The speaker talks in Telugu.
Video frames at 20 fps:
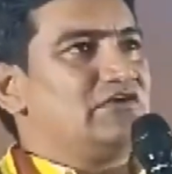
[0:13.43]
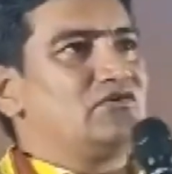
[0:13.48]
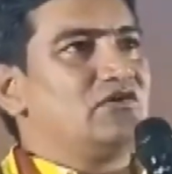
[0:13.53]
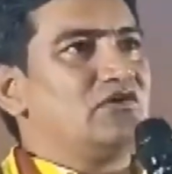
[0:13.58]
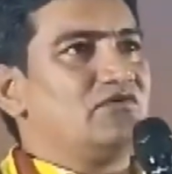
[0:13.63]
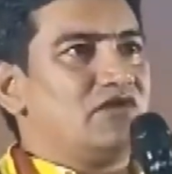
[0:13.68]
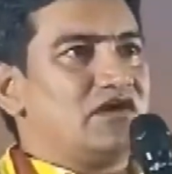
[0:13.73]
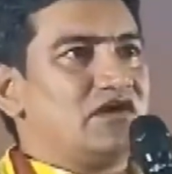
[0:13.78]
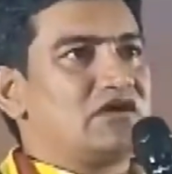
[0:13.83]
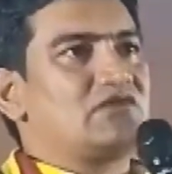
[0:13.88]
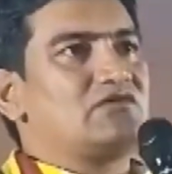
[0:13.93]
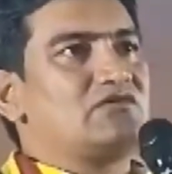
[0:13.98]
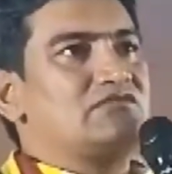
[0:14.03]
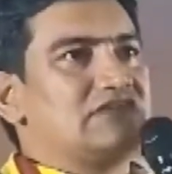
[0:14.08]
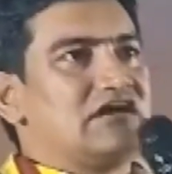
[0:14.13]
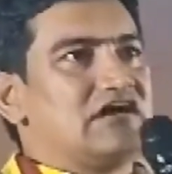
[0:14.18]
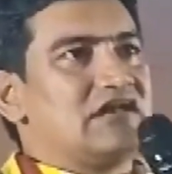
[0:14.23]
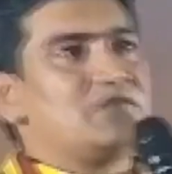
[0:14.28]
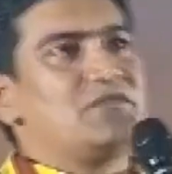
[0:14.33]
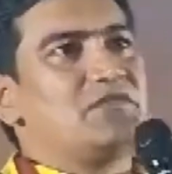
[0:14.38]
గంట్యాడలో
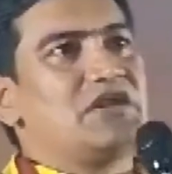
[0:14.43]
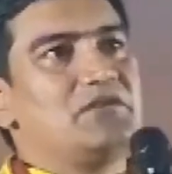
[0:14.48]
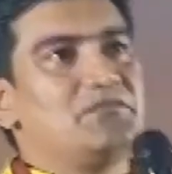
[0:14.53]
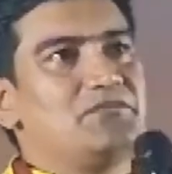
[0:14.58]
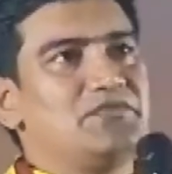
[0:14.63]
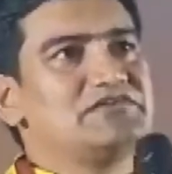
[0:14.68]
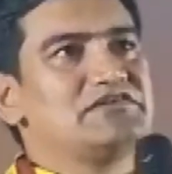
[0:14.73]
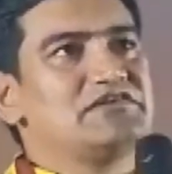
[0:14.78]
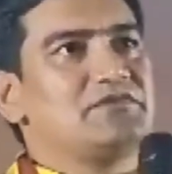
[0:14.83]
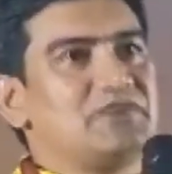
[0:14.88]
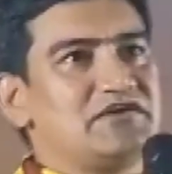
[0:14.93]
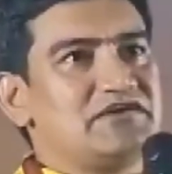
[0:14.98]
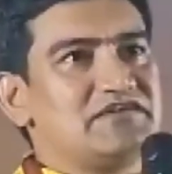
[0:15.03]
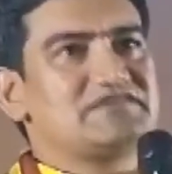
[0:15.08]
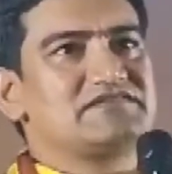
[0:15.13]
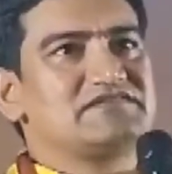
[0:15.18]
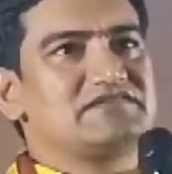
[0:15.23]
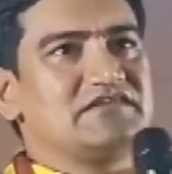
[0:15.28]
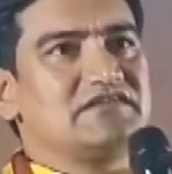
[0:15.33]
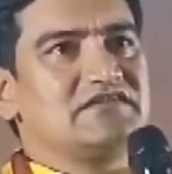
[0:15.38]
టిడిపి మండల
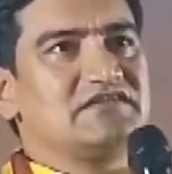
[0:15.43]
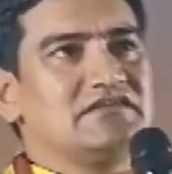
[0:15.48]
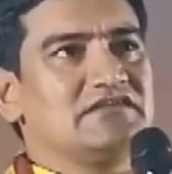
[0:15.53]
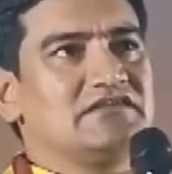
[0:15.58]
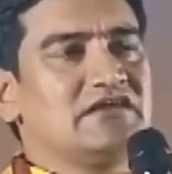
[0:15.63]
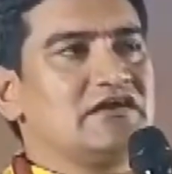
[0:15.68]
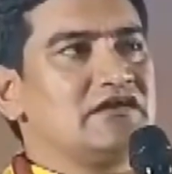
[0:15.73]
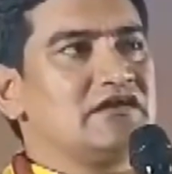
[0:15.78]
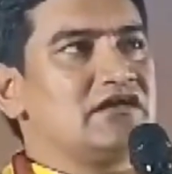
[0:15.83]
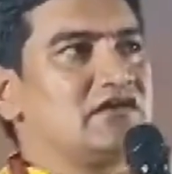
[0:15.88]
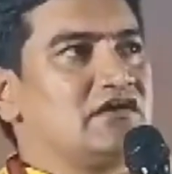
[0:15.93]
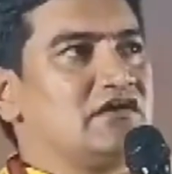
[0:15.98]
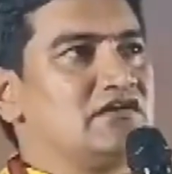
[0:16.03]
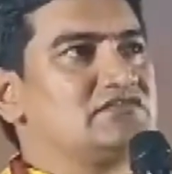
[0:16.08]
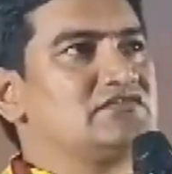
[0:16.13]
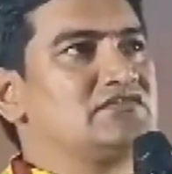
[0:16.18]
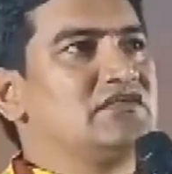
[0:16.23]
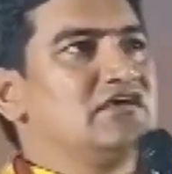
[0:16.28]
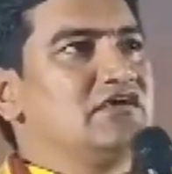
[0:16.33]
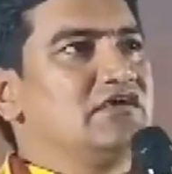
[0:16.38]
సమావేశం
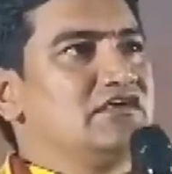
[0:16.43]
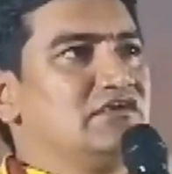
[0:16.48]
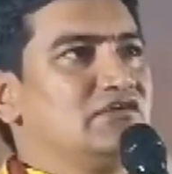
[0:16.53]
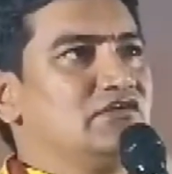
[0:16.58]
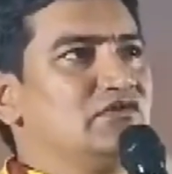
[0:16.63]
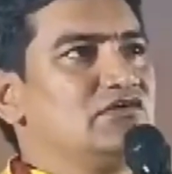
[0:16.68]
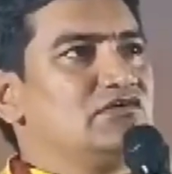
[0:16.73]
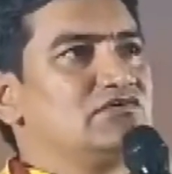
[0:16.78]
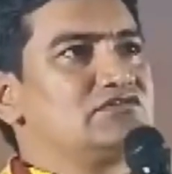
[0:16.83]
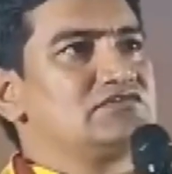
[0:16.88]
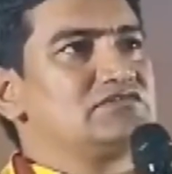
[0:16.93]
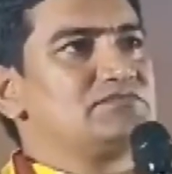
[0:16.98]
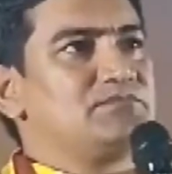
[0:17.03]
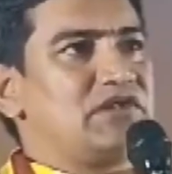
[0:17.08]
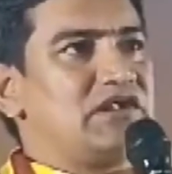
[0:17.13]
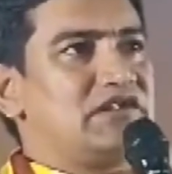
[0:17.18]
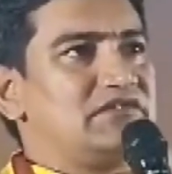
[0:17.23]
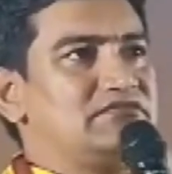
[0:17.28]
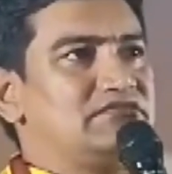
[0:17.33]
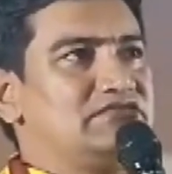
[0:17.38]
గురువారం రాత్రి జరిగింది